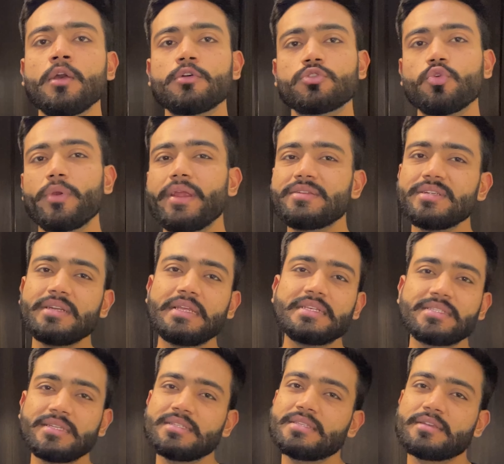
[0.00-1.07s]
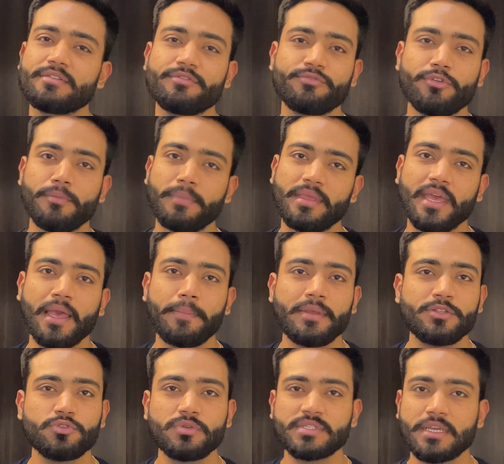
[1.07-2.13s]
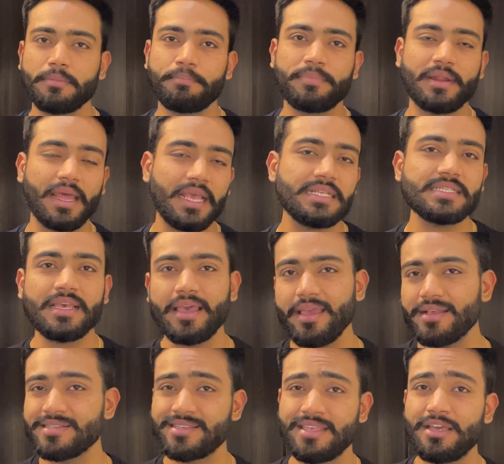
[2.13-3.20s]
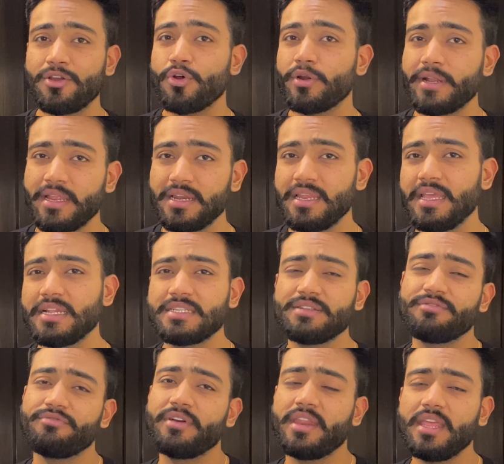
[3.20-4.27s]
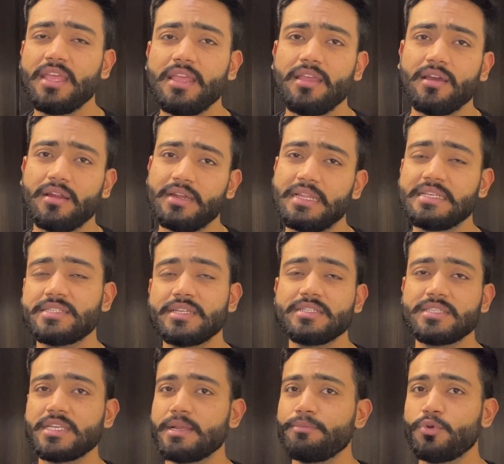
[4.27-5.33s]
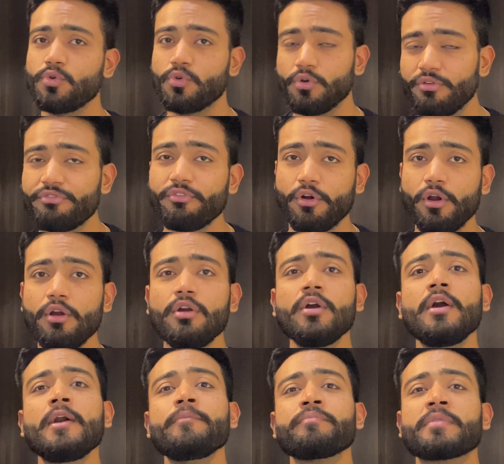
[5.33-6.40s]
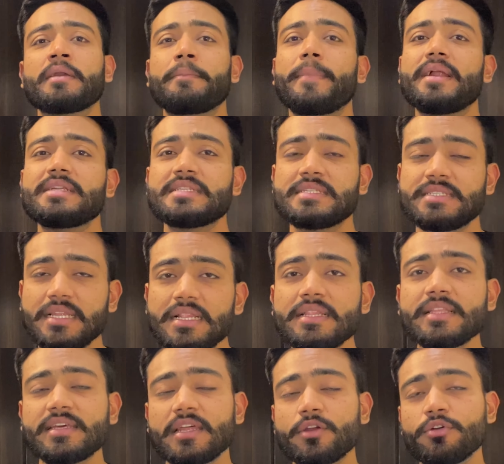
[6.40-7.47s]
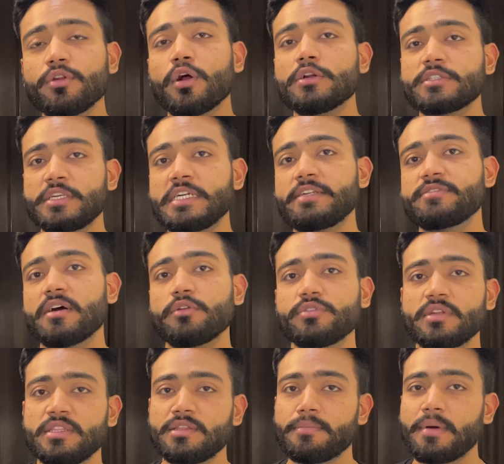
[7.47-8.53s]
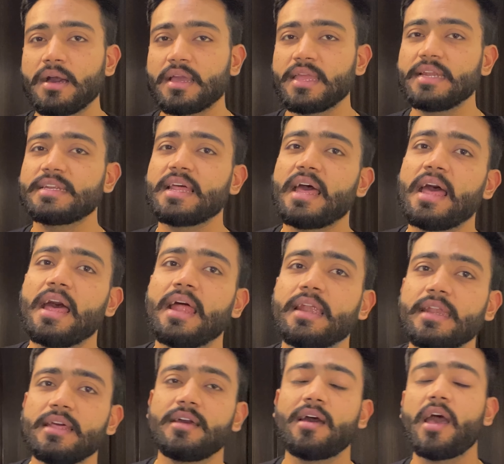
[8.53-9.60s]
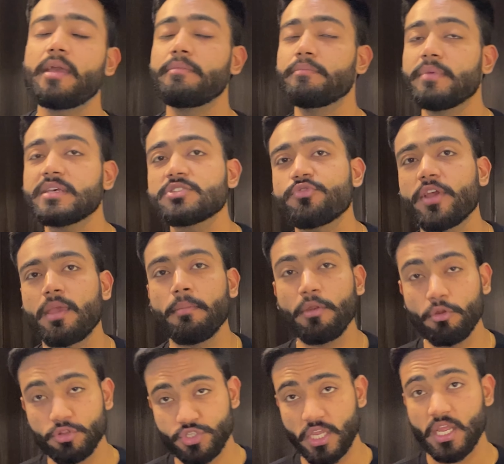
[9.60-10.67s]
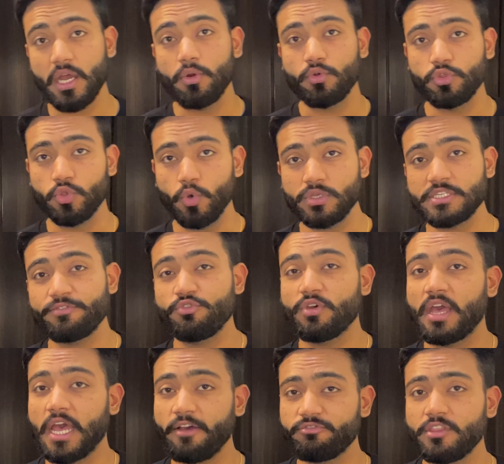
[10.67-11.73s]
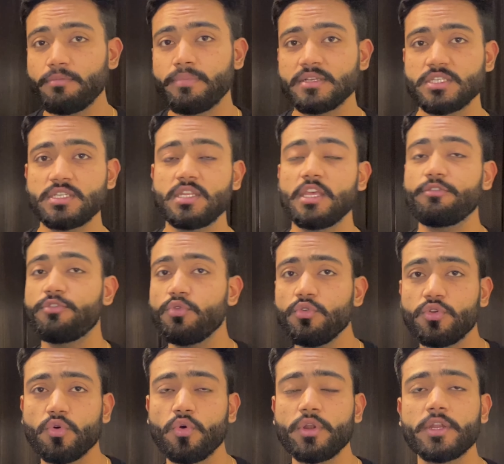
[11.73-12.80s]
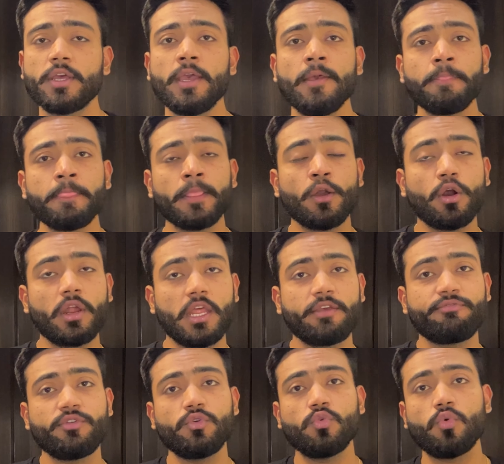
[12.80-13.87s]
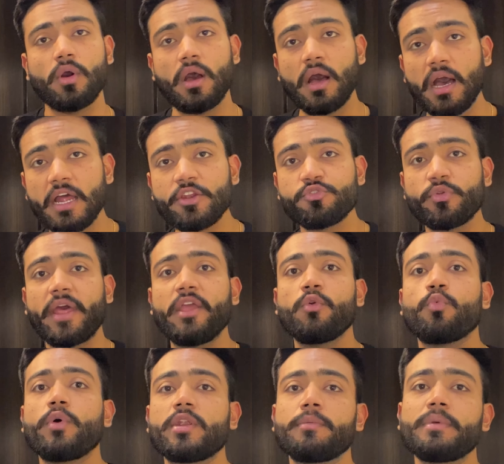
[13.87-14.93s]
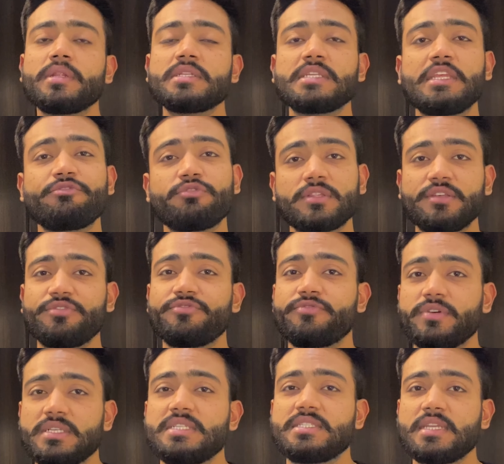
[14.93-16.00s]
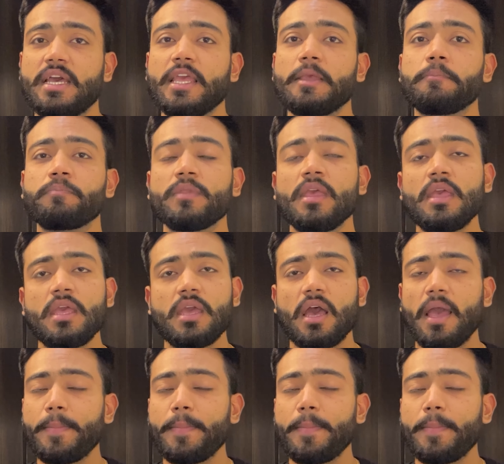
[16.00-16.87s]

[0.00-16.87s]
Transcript: तो इट्स अ डिसेंट सिरम फॉर मी आई मीन जो इसका प्राइस है इसके अकॉर्डिंगली इट्स अ वेरी डिसेंट सिरम टू गो फॉर बट स्टिल देर आर गुड ऑल्टरनेटिव आउट दर इन द मार्केट एंड आई मस्ट रिकमेंड यू टू चेक आउट दोज इफ यू हैव द बजट इफ यू डोंट और इफ यू आर ट्राइंग विटामिन सी फॉर द फर्स्ट टाइम आई